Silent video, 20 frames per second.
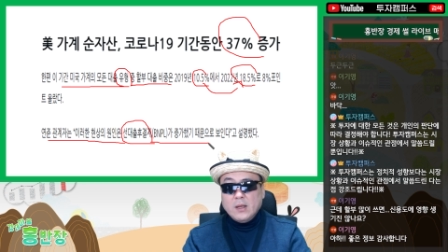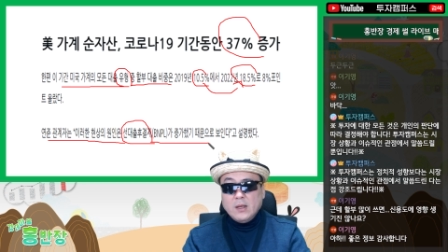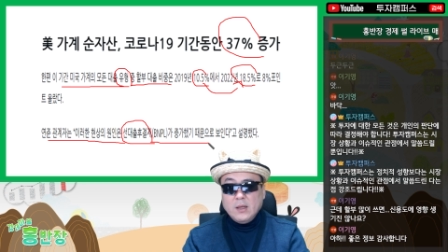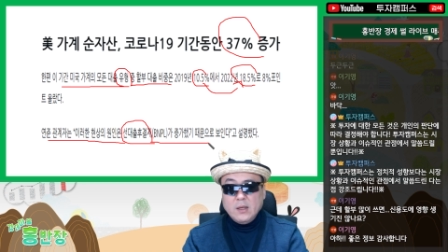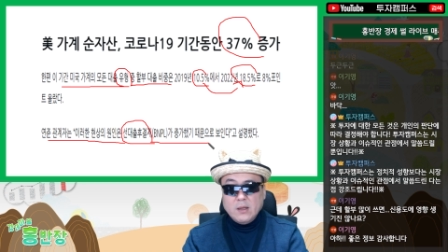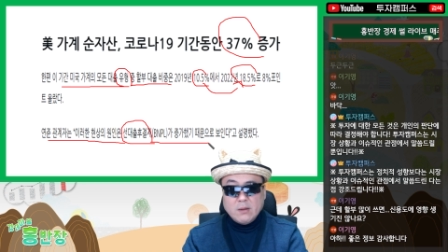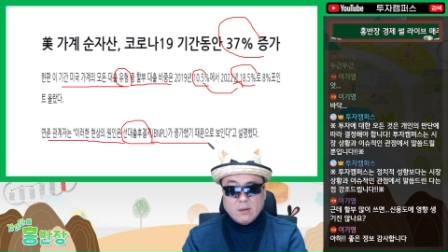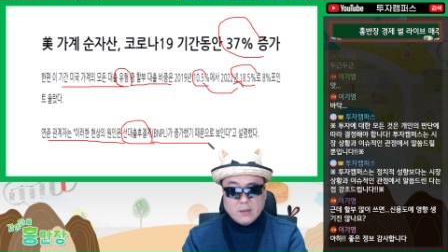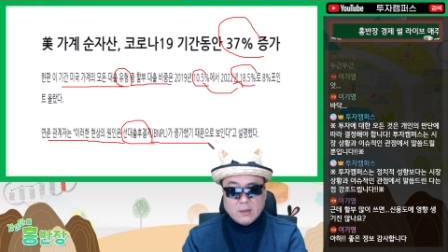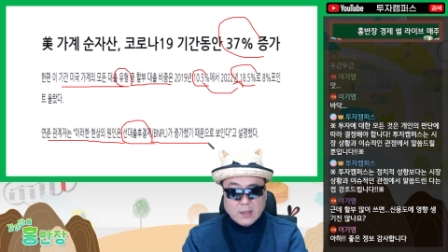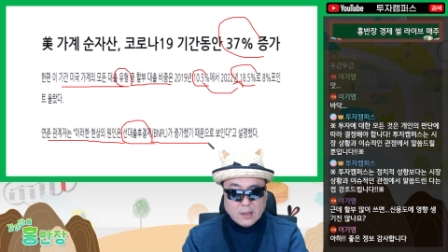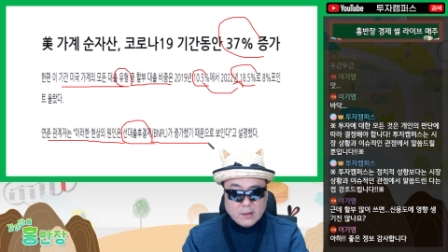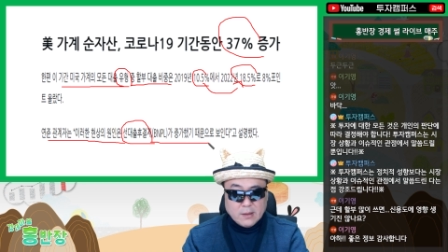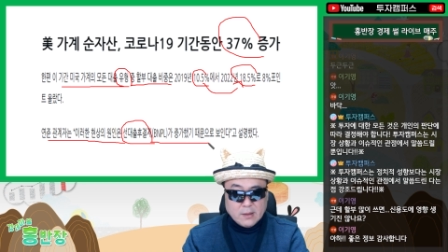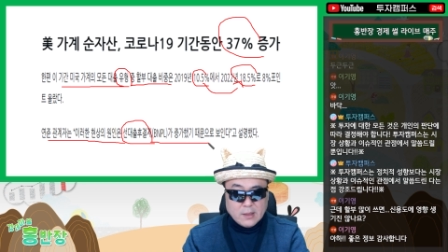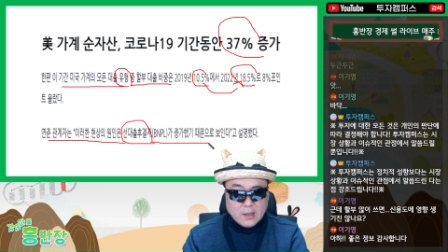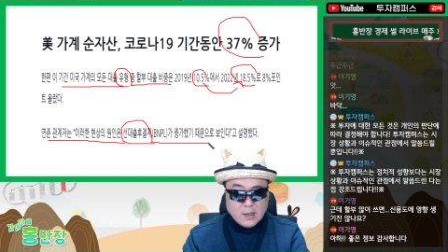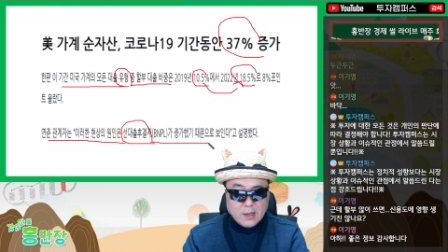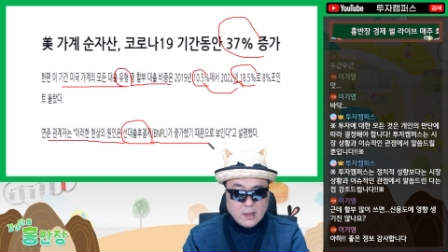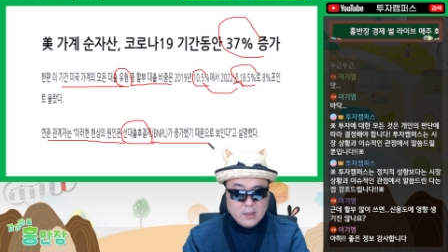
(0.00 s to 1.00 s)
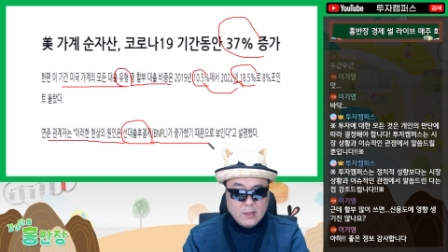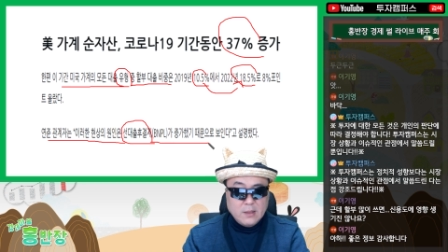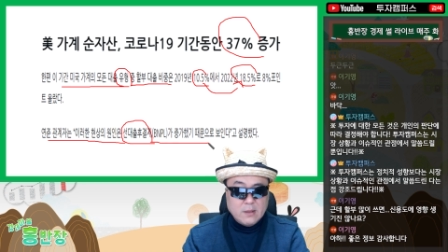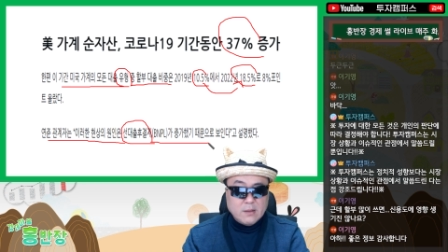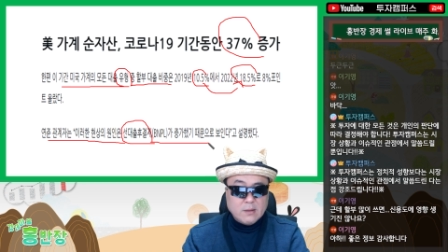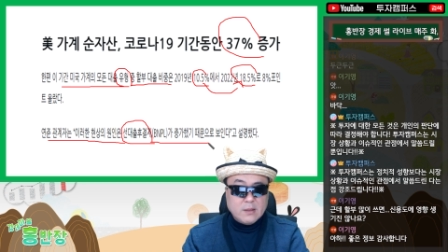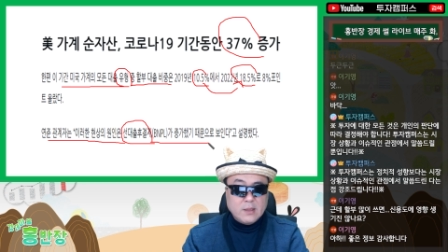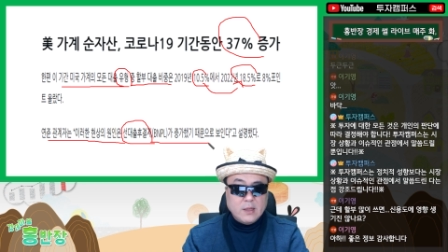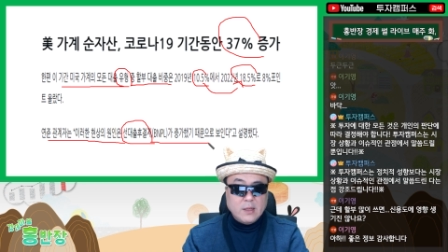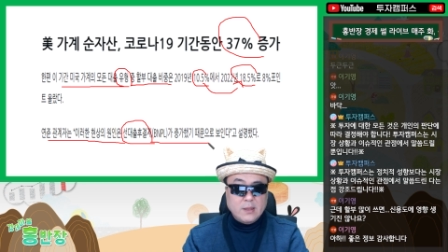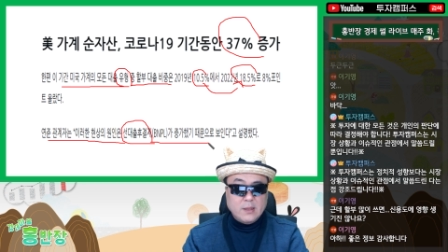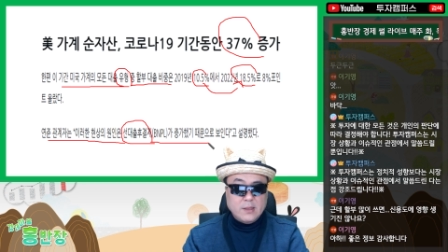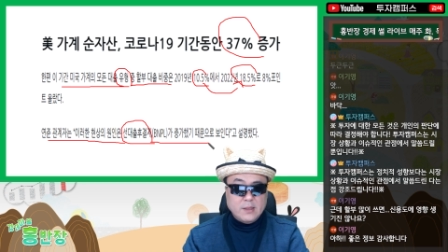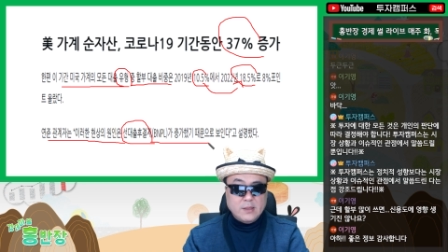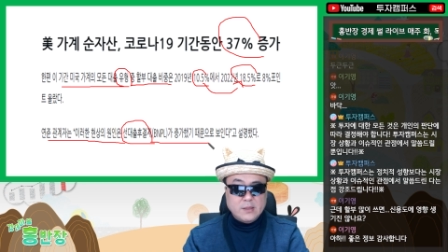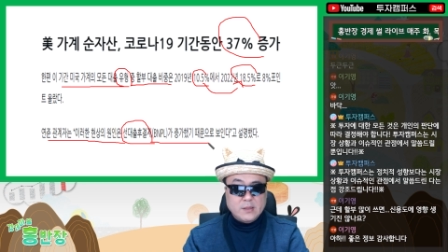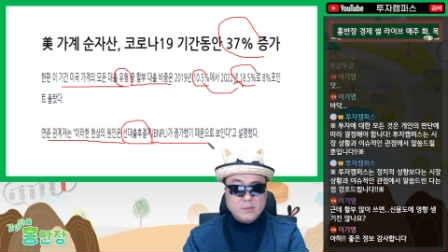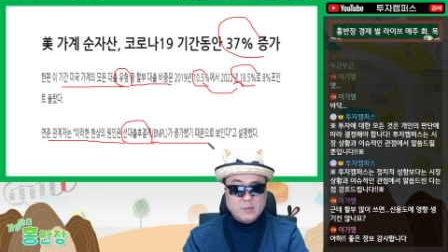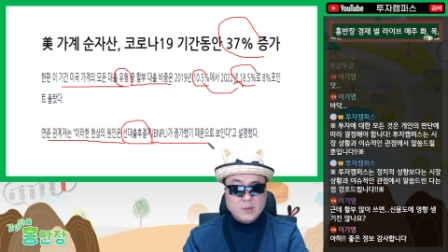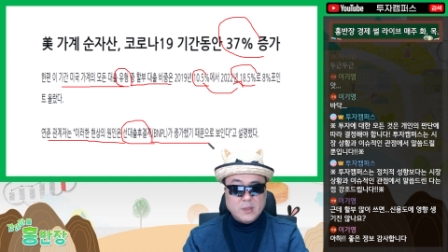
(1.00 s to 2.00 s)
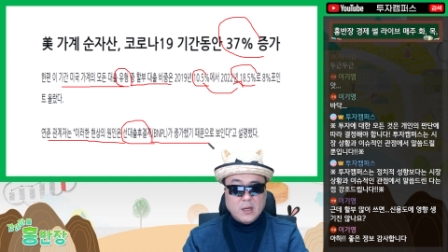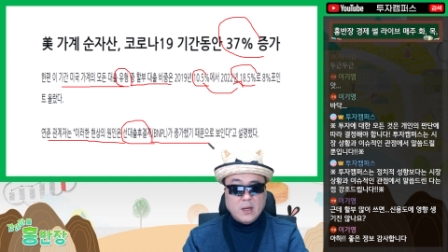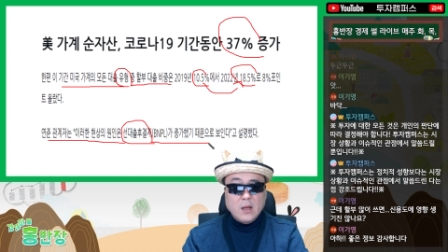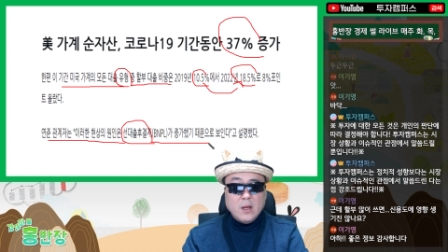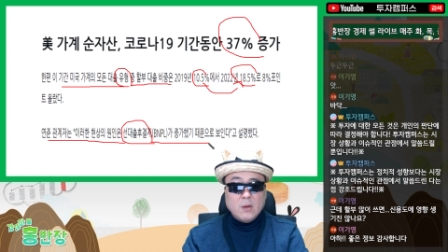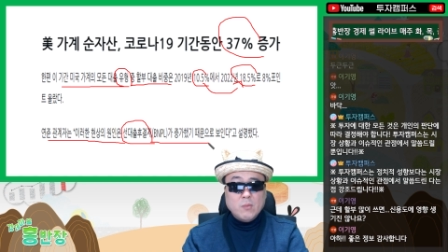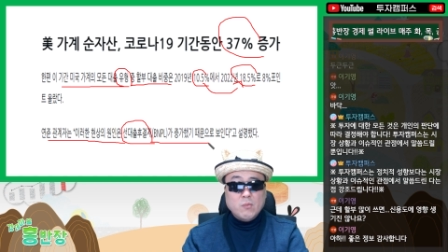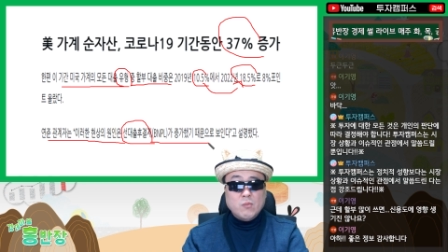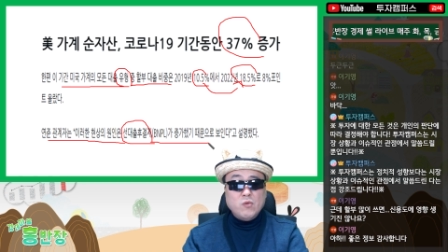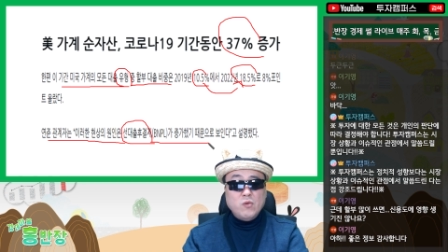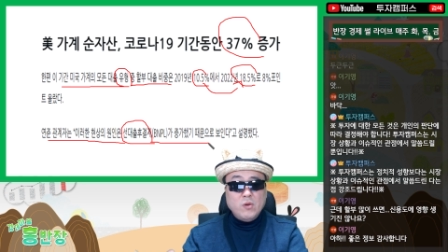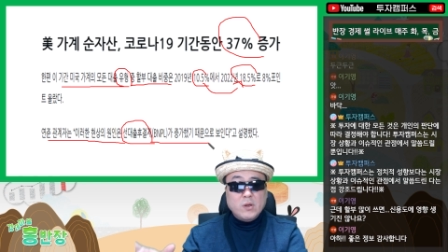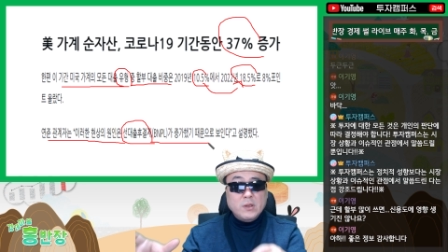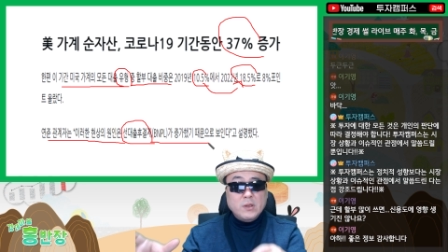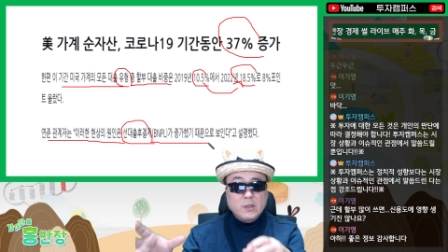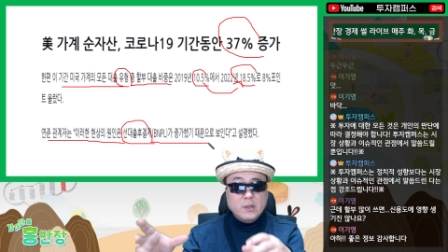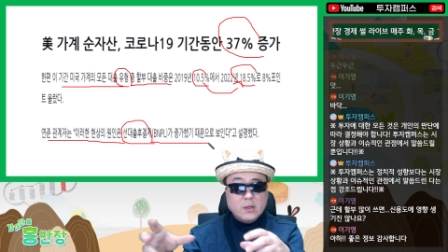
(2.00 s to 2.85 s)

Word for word: 일어난다 이렇게 돼 있습니다. 물론